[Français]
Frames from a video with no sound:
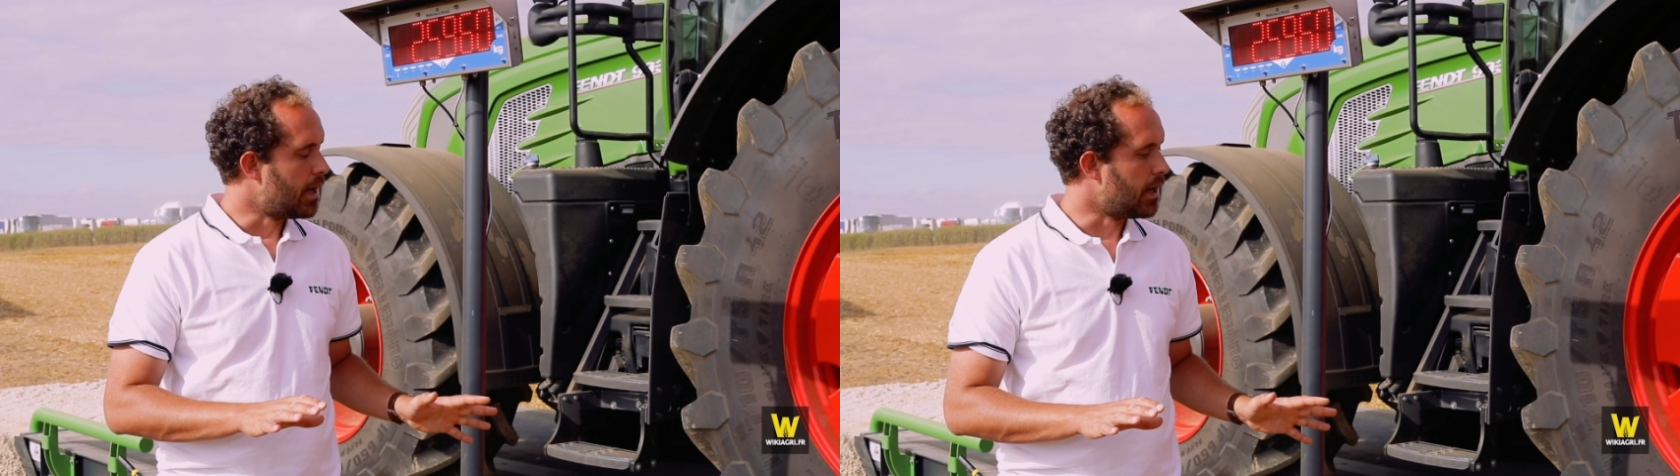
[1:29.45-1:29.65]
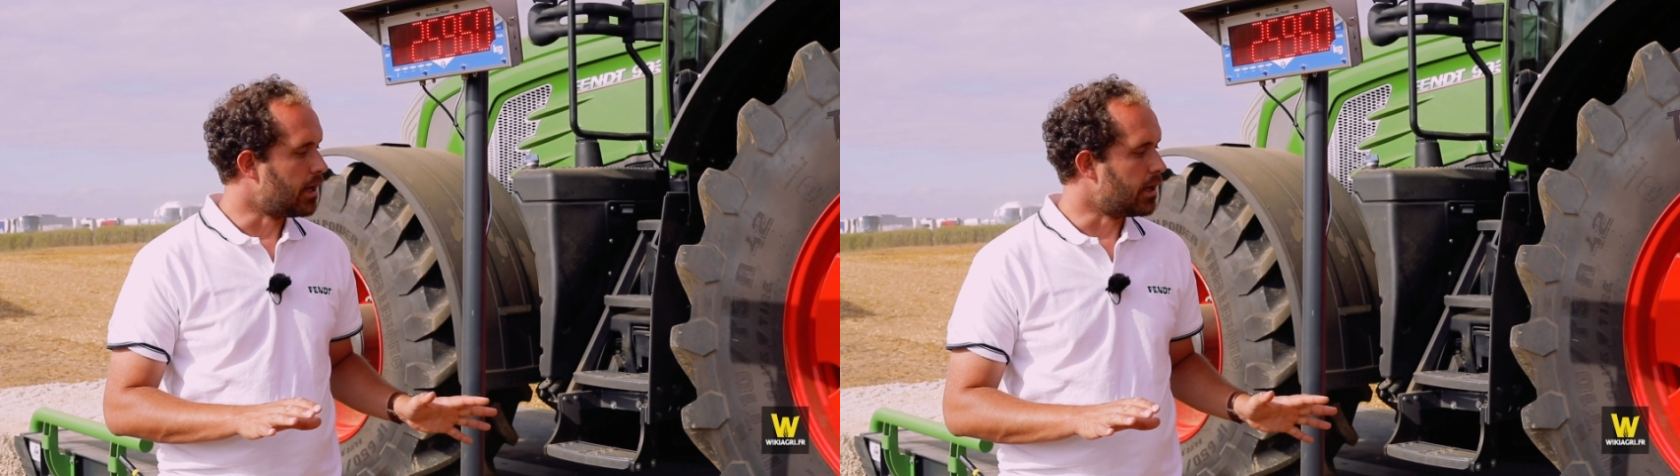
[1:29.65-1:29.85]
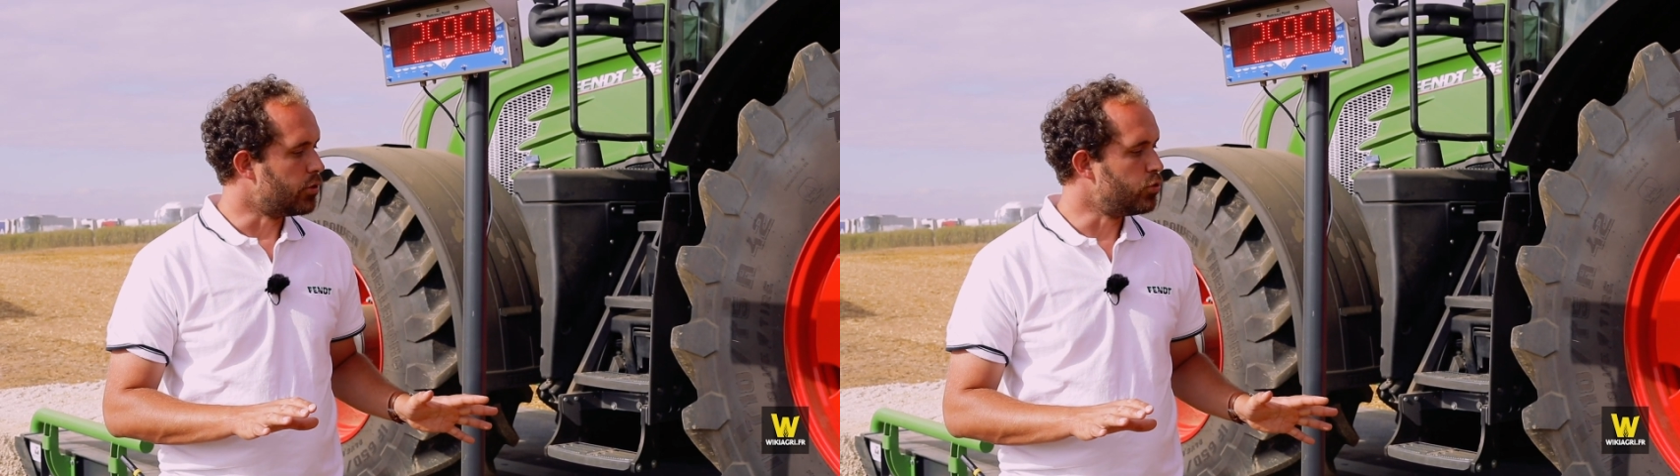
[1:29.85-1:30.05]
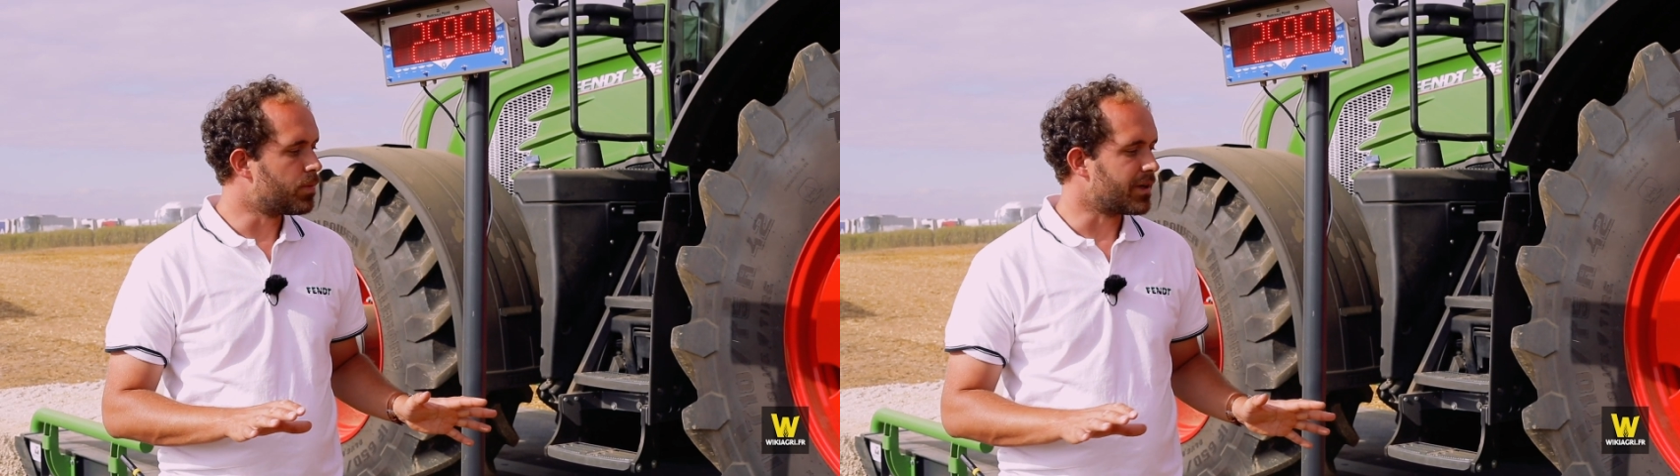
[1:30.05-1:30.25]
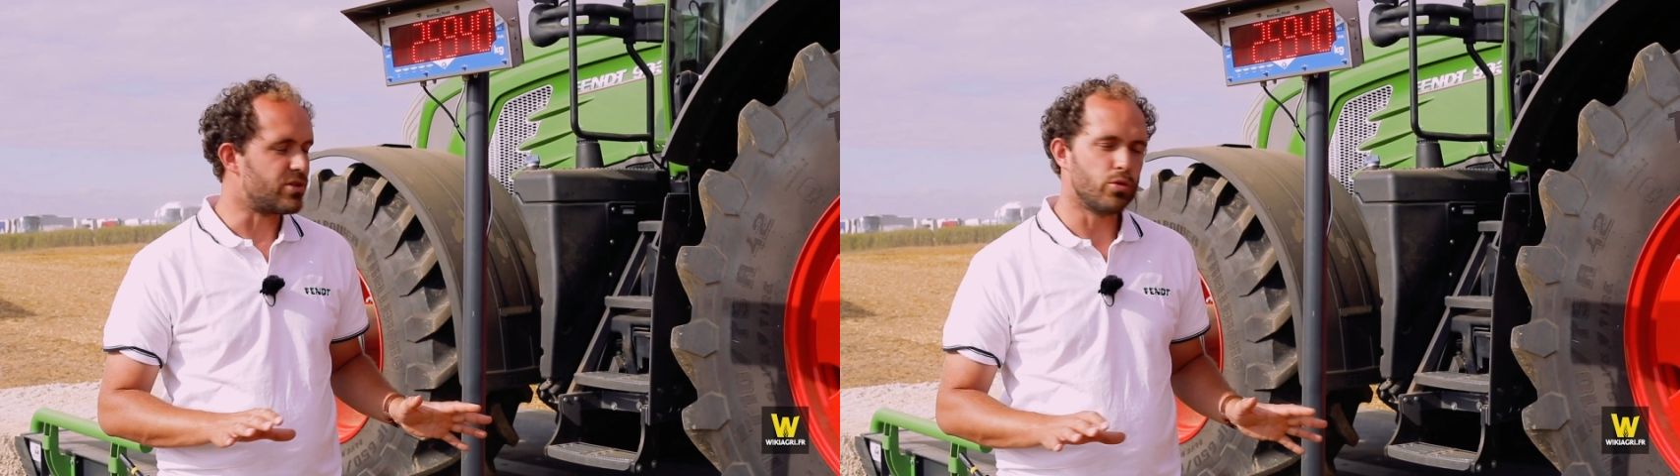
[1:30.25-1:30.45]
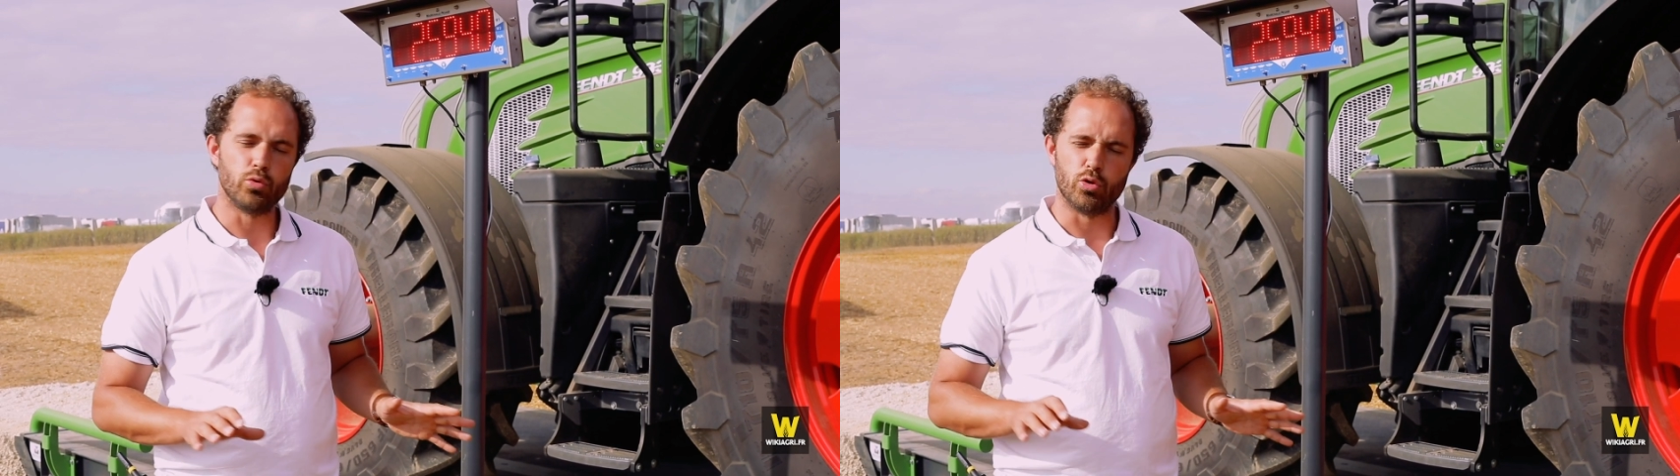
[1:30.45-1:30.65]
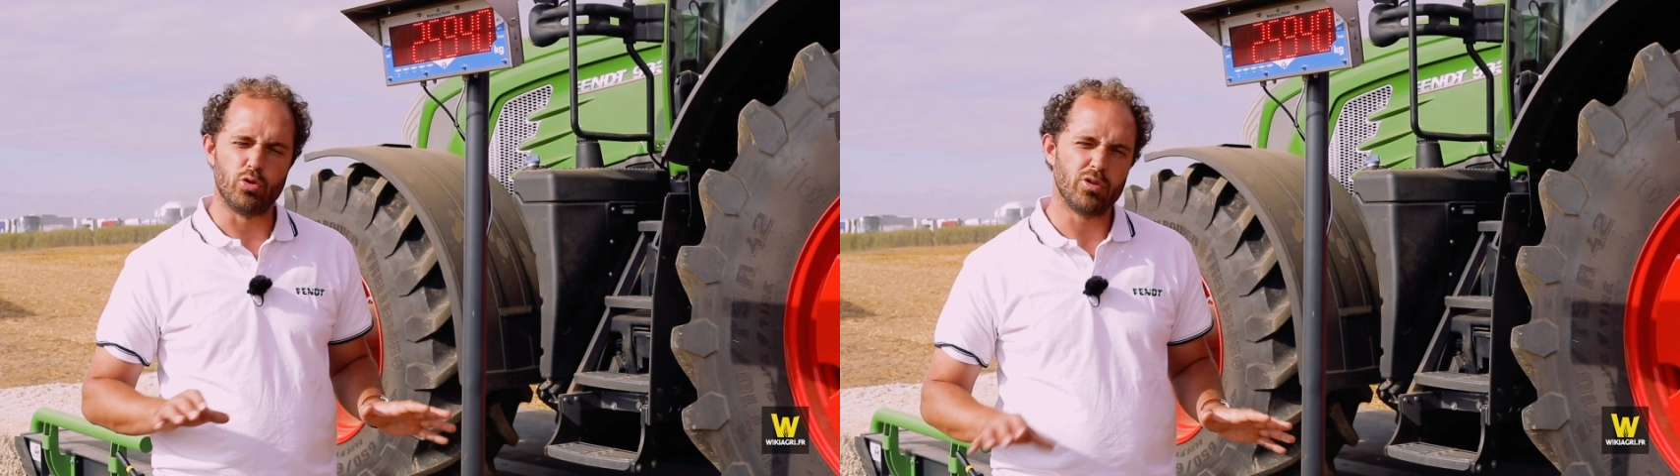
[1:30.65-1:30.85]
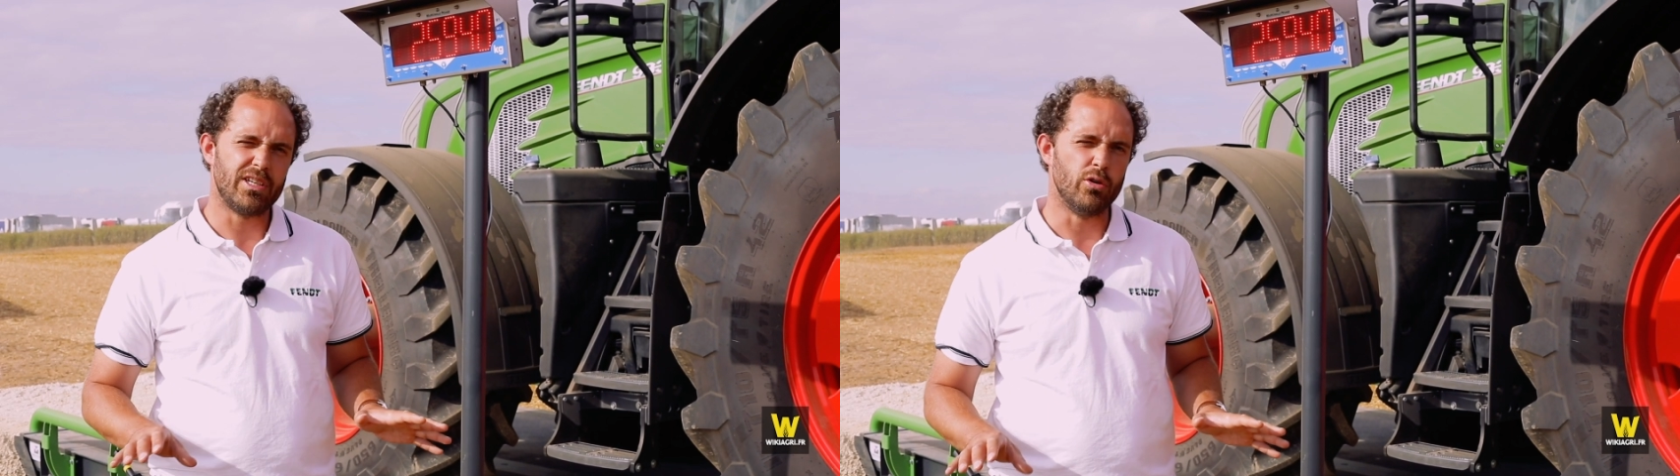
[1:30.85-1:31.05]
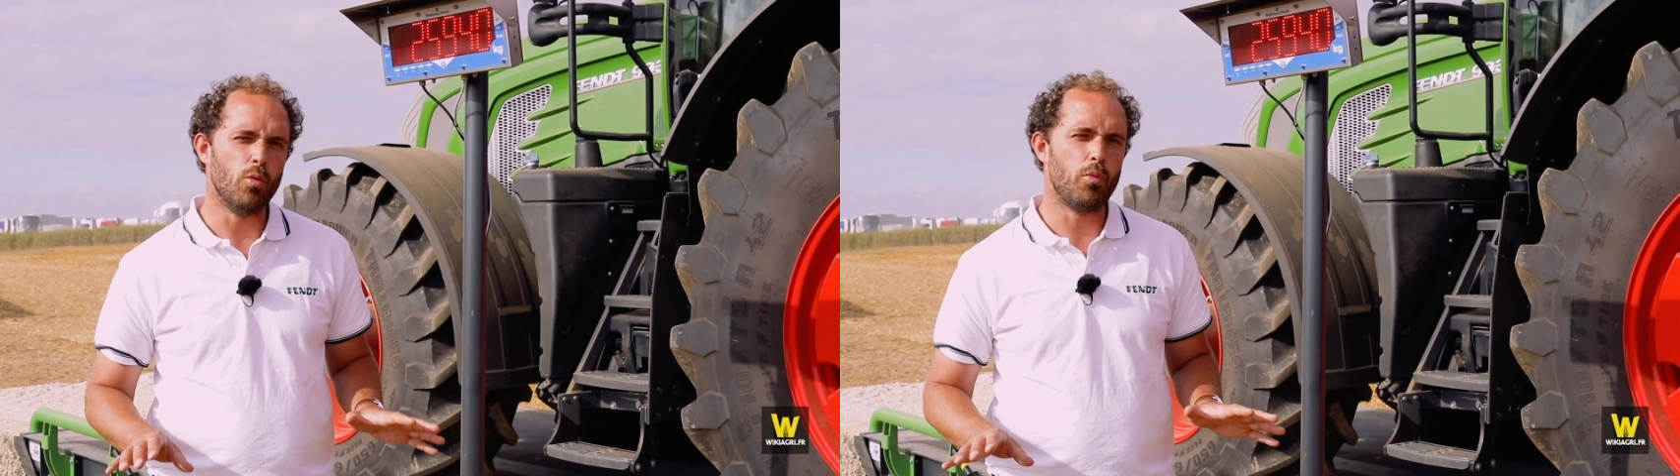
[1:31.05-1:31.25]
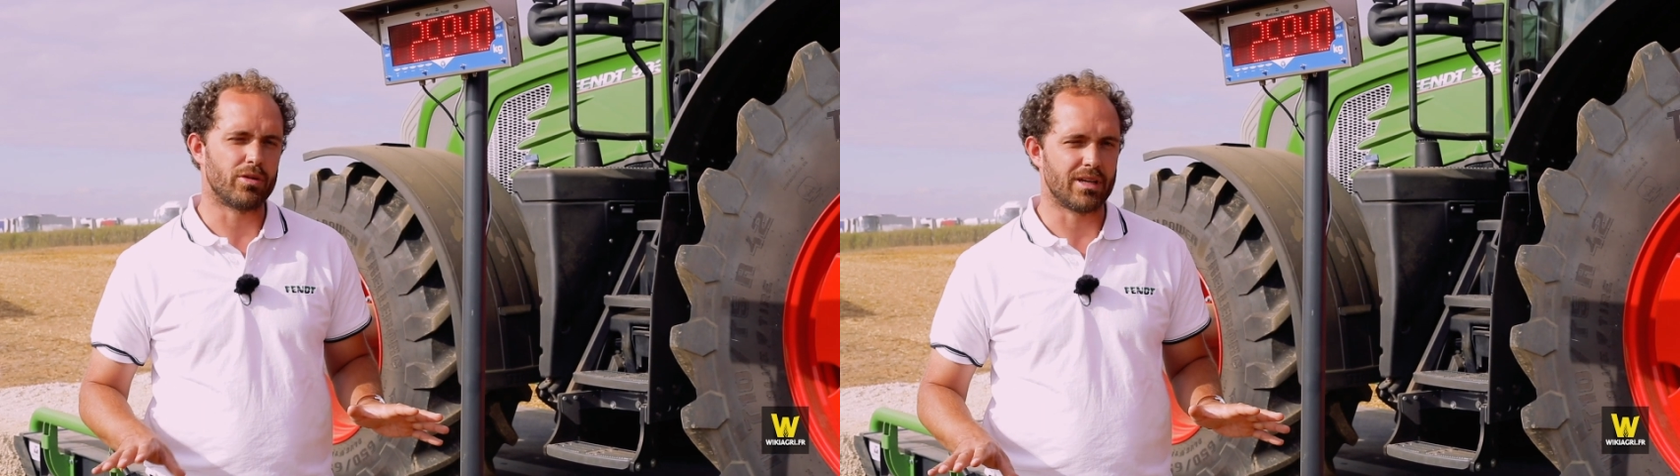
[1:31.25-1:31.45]
euh, une pression de 2
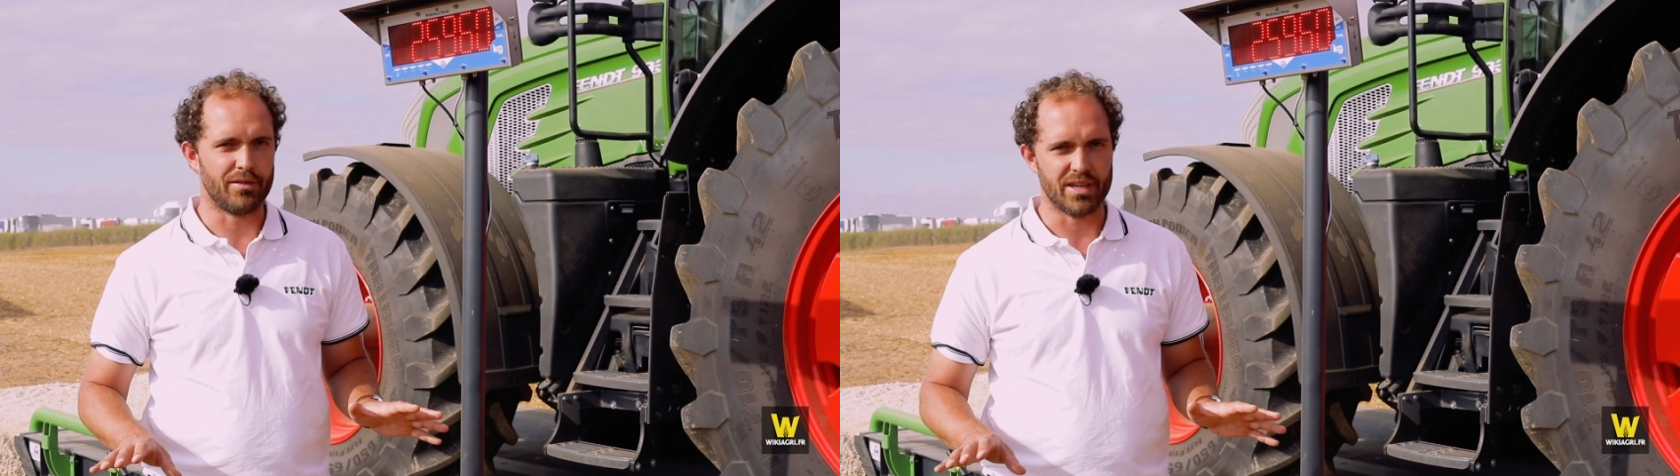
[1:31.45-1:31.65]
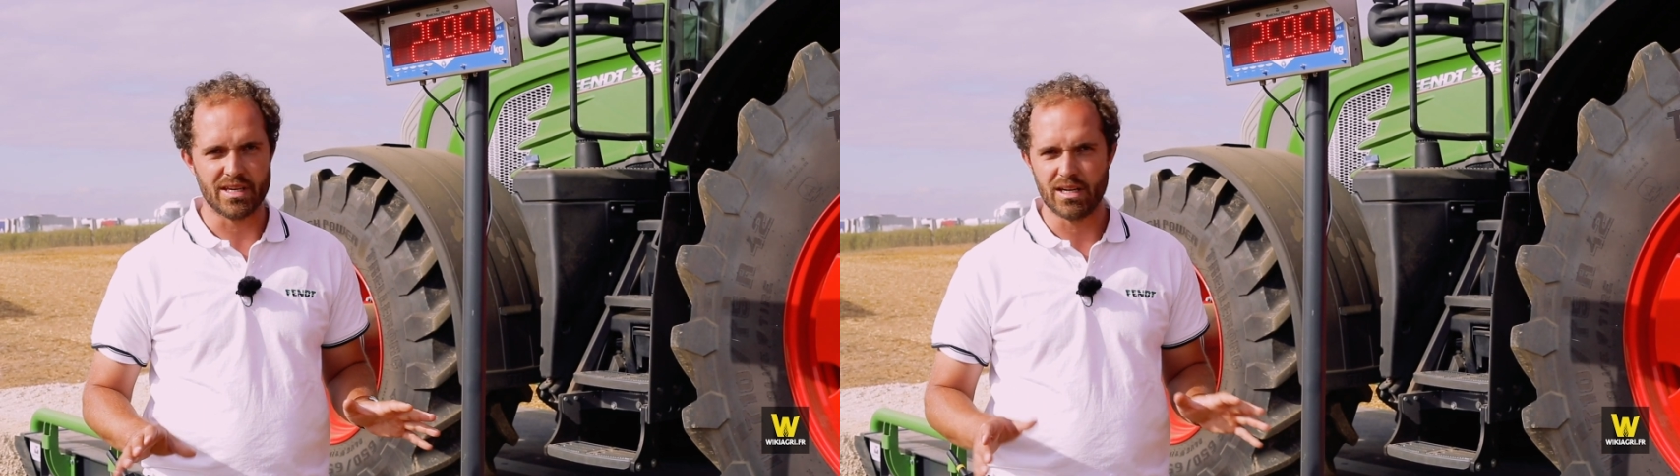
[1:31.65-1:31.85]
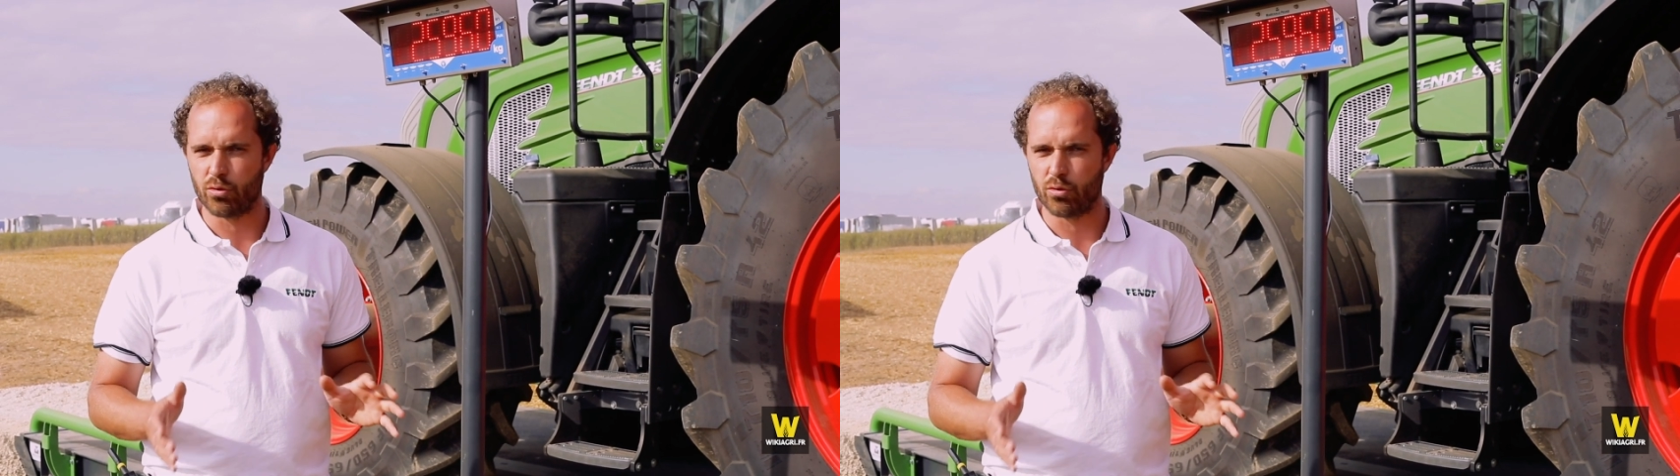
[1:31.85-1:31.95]
kg pour travailler.